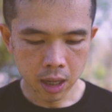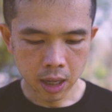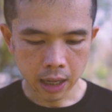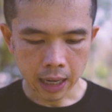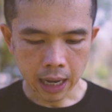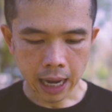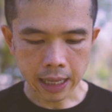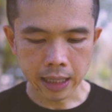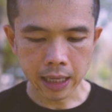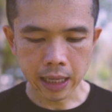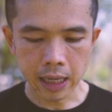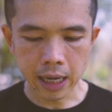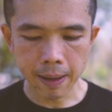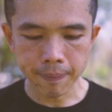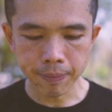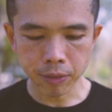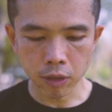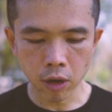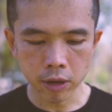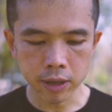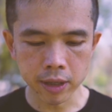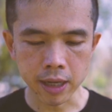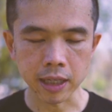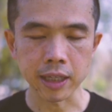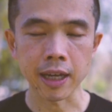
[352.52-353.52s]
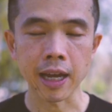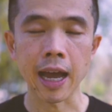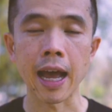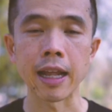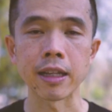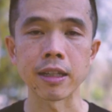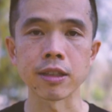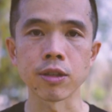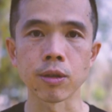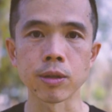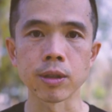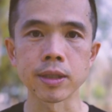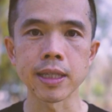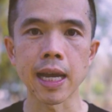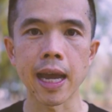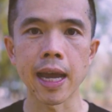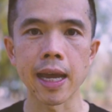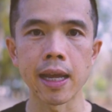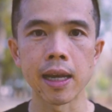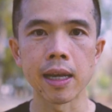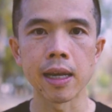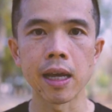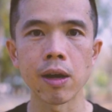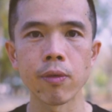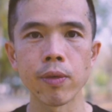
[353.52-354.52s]
ใครที่เริ่มต้นอยากจะหัดสนใจ
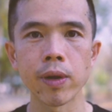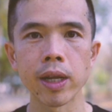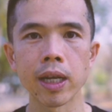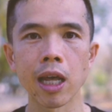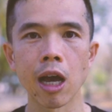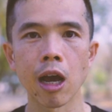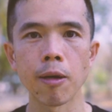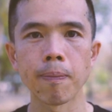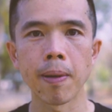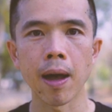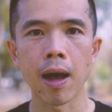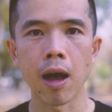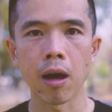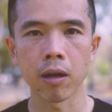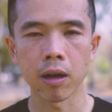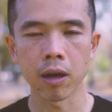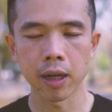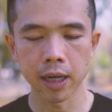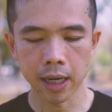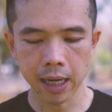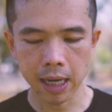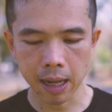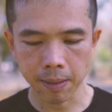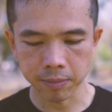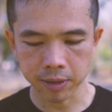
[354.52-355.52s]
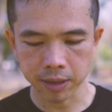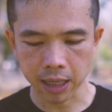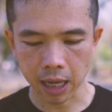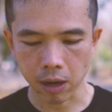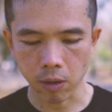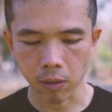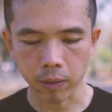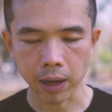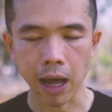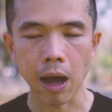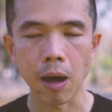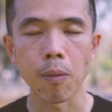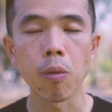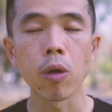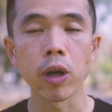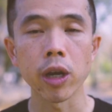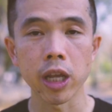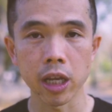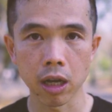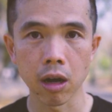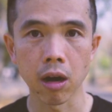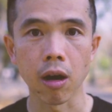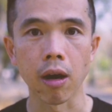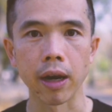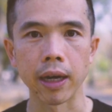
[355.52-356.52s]
เรื่องวิ่งเท้าเปล่า ก็แนะนำใส่รองเท้าพวก
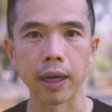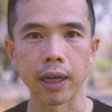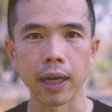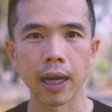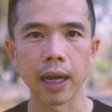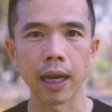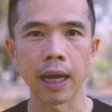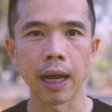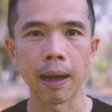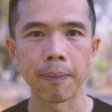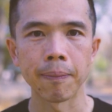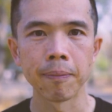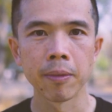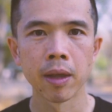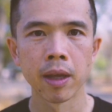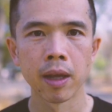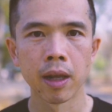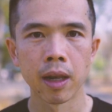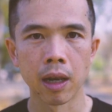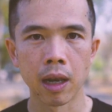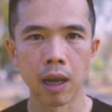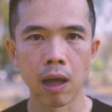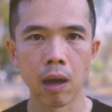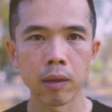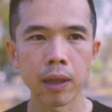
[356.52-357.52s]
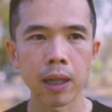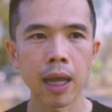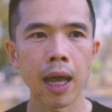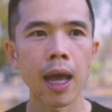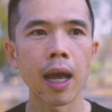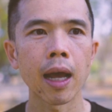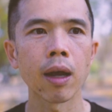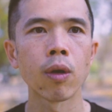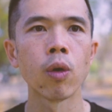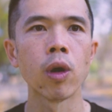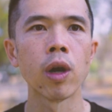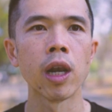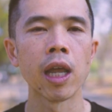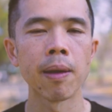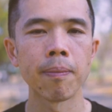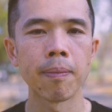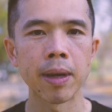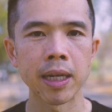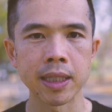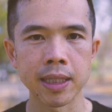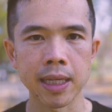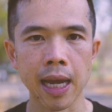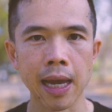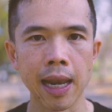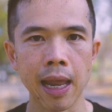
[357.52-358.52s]
นี้ก่อนนะครับแล้วถ้าคุณเริ่ม
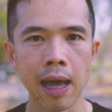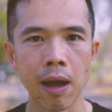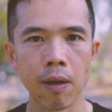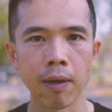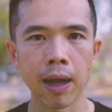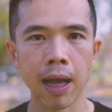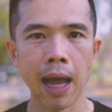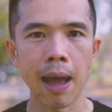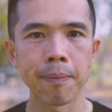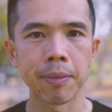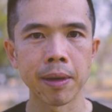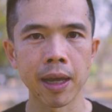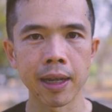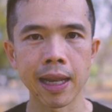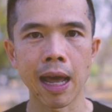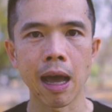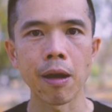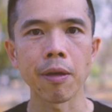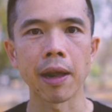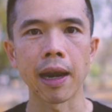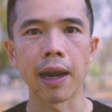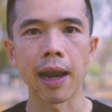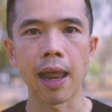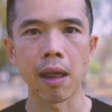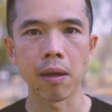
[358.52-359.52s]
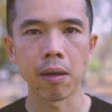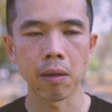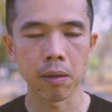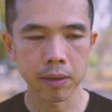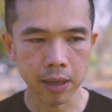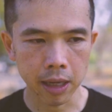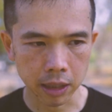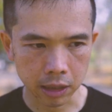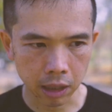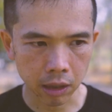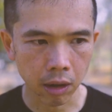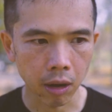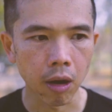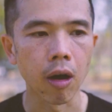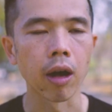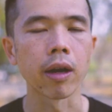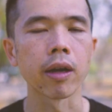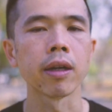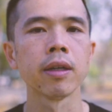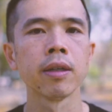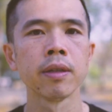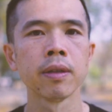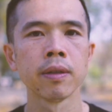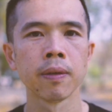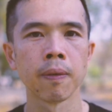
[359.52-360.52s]
มั่นใจแล้วกล้ามเนื้อเท้าแข็งแรงเราก็อยากจะถอด
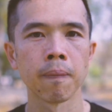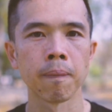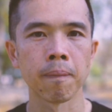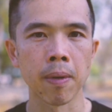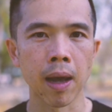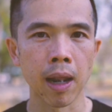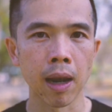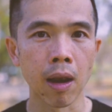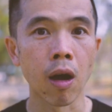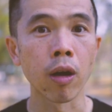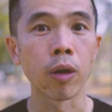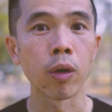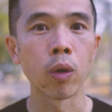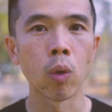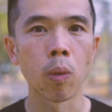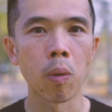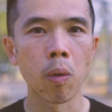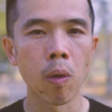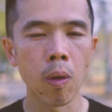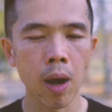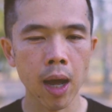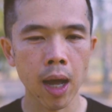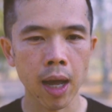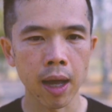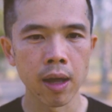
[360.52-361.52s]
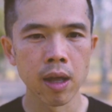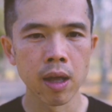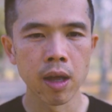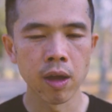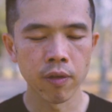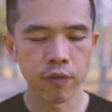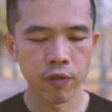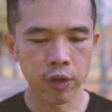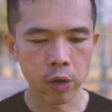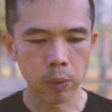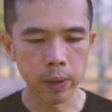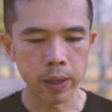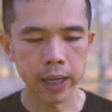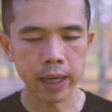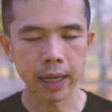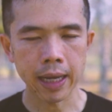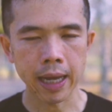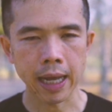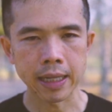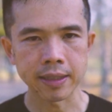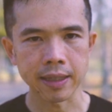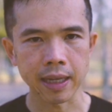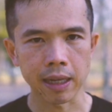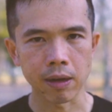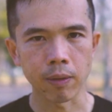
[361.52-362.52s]
มาลองดูเพราะว่าฟีลลิ่ง
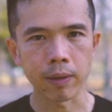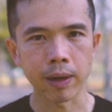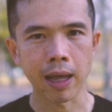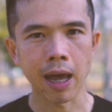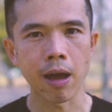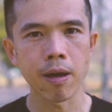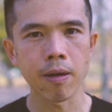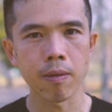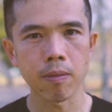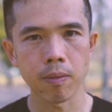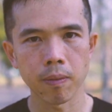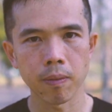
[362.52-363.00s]
การใส่รองเท้า